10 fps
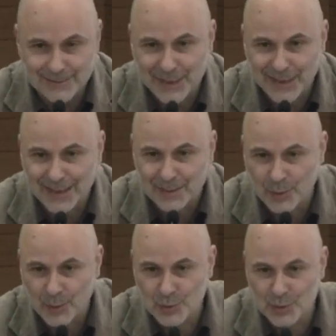Michele
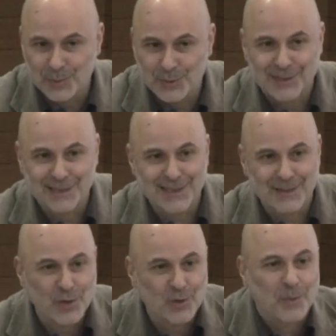Polo ce lo potrà
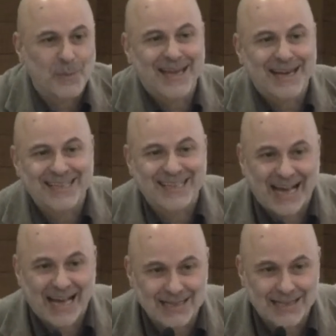dire meglio, insomma era di
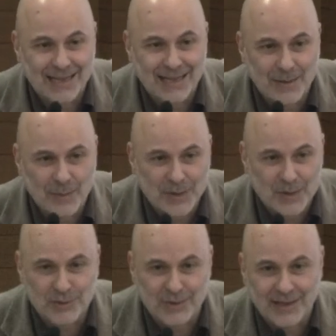casa e
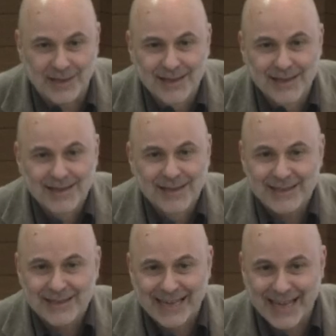penso che
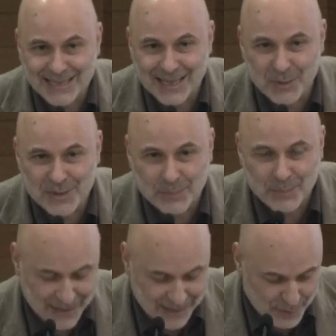è di casa da queste
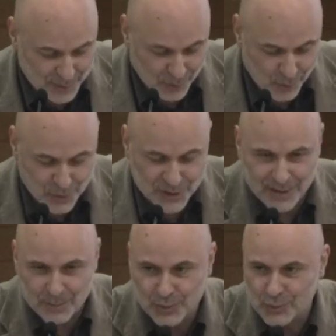parti e penso che non ci
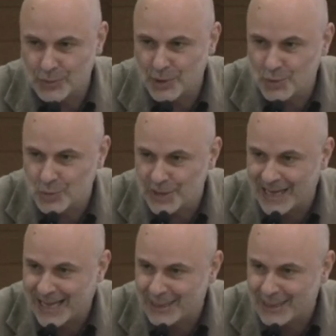sia bisogno di aggiungere